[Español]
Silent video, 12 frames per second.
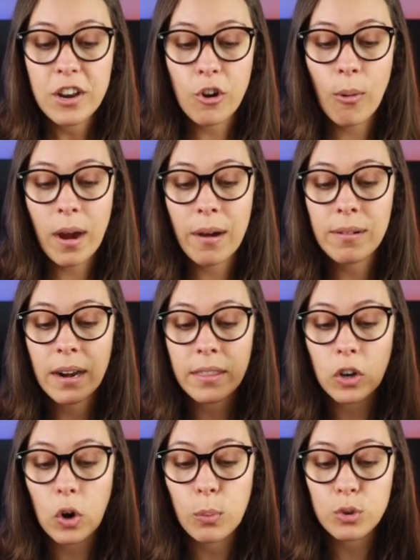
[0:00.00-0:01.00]
Nos van a hablar
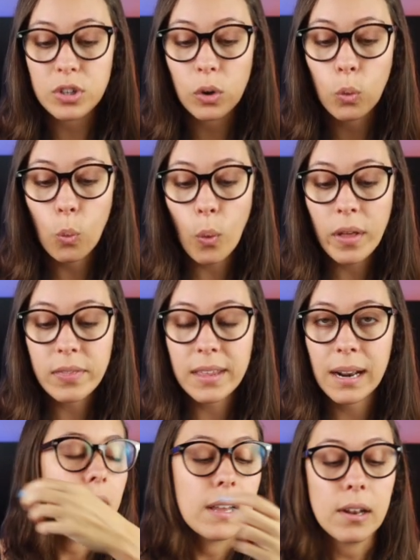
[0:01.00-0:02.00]
de cómo se
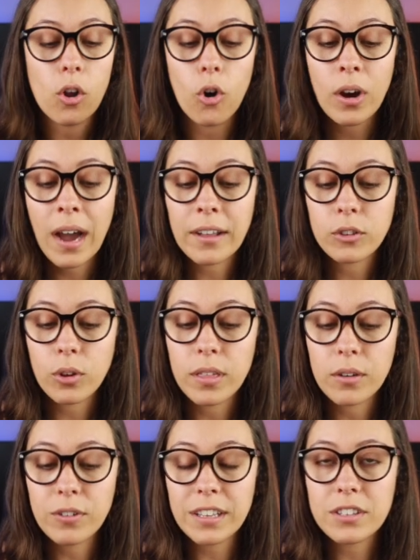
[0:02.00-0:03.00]
encuentran los gastos
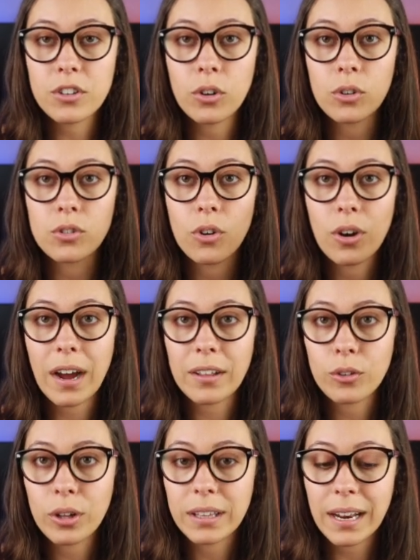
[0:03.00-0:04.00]
de retails, los
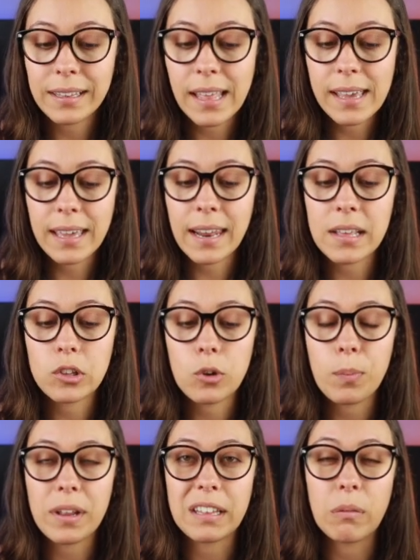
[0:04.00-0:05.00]
gastos de tarjetas de crédito
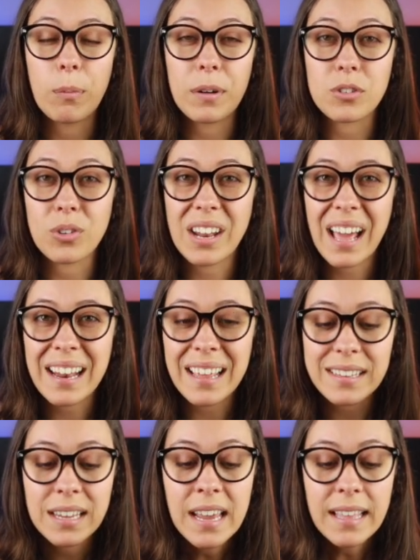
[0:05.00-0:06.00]
y préstamos personales,